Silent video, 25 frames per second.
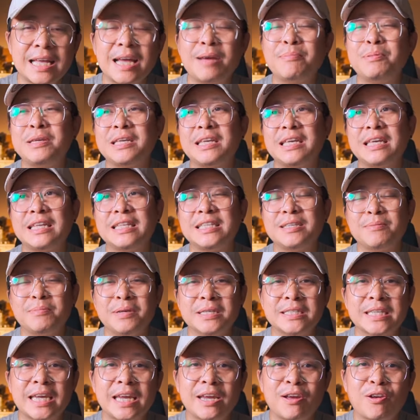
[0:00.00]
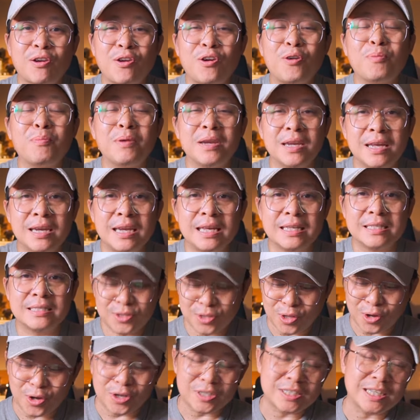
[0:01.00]
ถ้าพี่คิดจะไปใช้กล้องมิเรอร์เลส
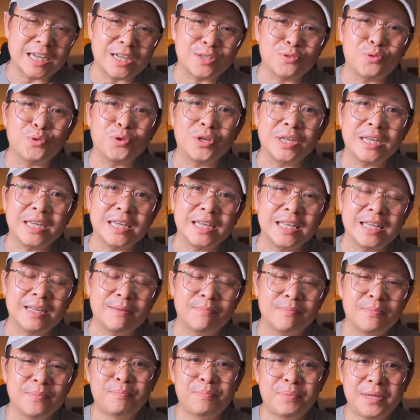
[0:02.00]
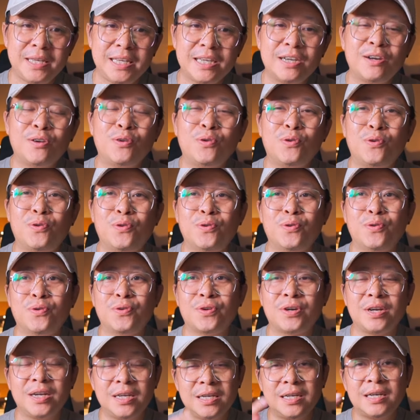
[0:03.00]
ต่อจากตัวนี้นะครับพี่ก็คง
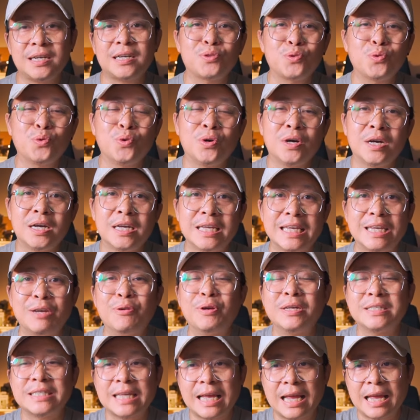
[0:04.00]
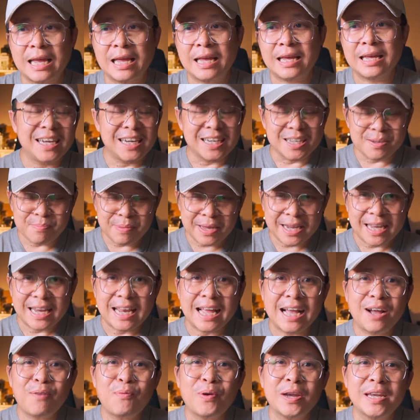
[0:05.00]
เลือกตัว EOS R หรือแม้กระ
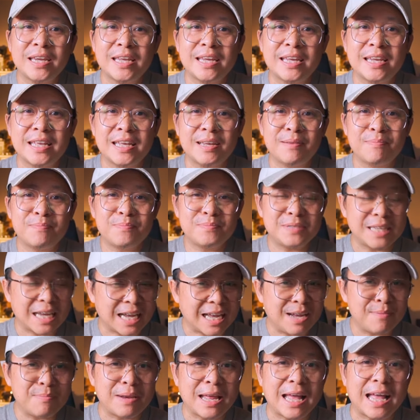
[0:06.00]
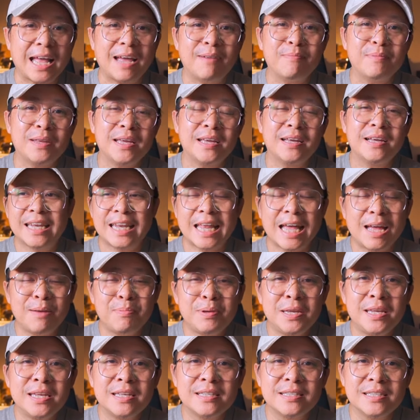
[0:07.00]
ทั่งวันนี้นะครับจากคำถามเนี่ยถ้า
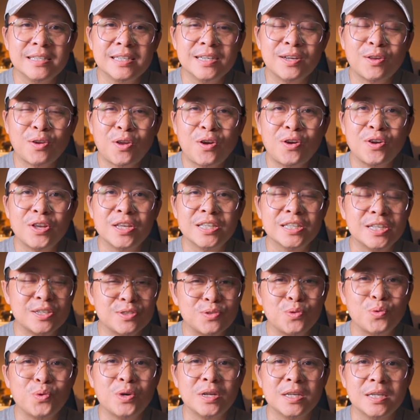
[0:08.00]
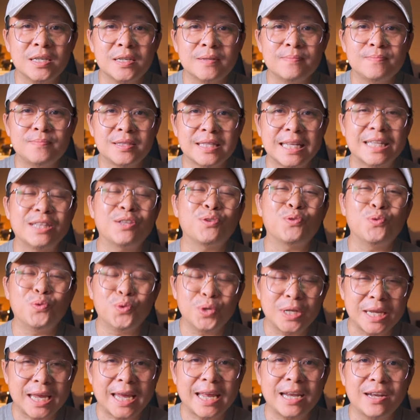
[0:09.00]
พี่จะซื้อกล้องอีกสักตัวหนึ่งในตระกู
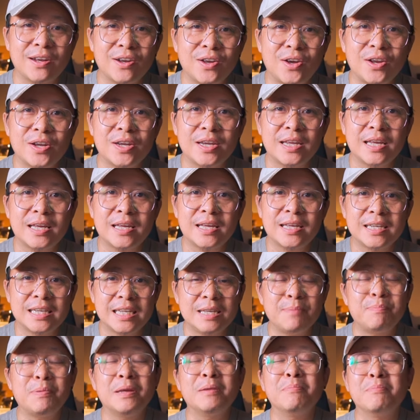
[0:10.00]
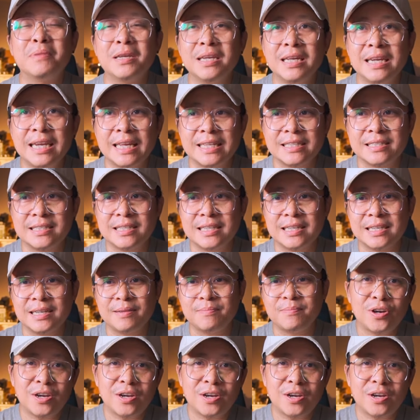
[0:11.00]
ล Canon เนี่ยที่เป็น mirrorless นะครับ